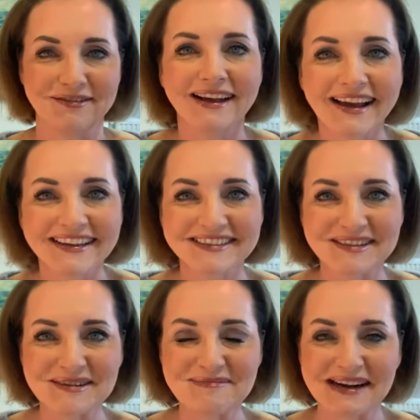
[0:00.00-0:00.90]
Vielleicht
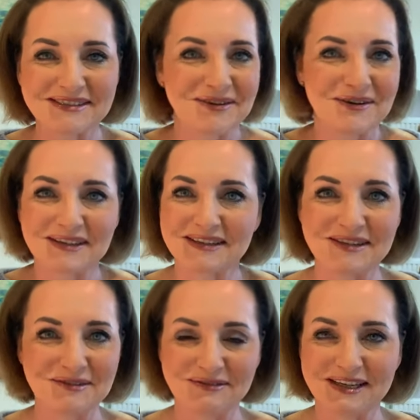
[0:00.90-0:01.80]
äh, macht spart ihr euch
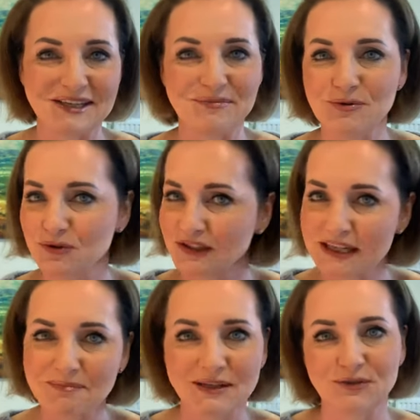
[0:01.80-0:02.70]
hin und wieder die Mühe,
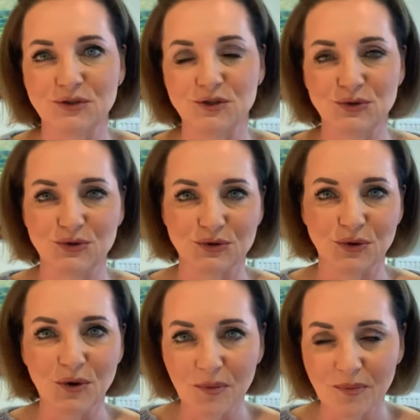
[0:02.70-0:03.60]
dreht mal so eine Tüte
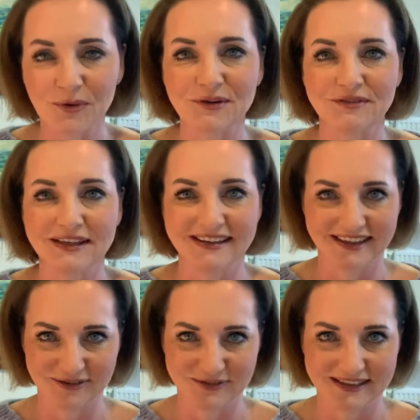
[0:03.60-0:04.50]
um und wenn ihr
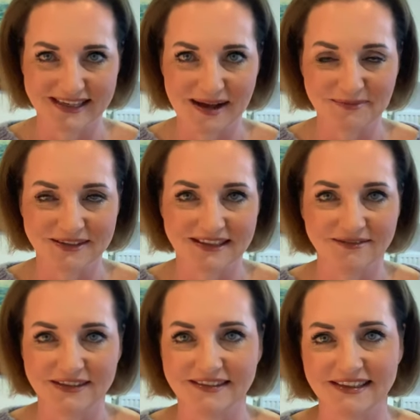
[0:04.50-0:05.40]
dann unseren Namen seht,
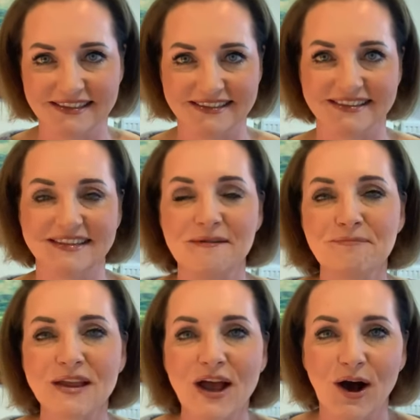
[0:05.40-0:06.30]
dann wisst ihr, dass das
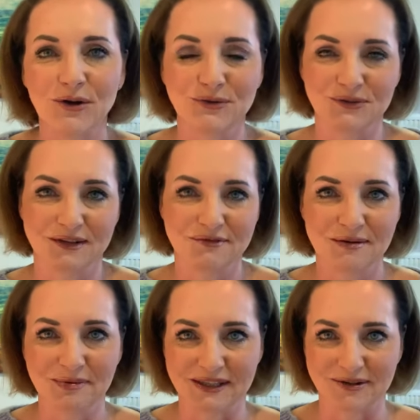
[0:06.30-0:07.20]
aus unserer
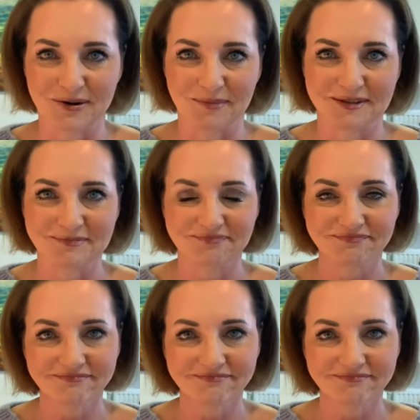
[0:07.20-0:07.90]
Fabrik kommt.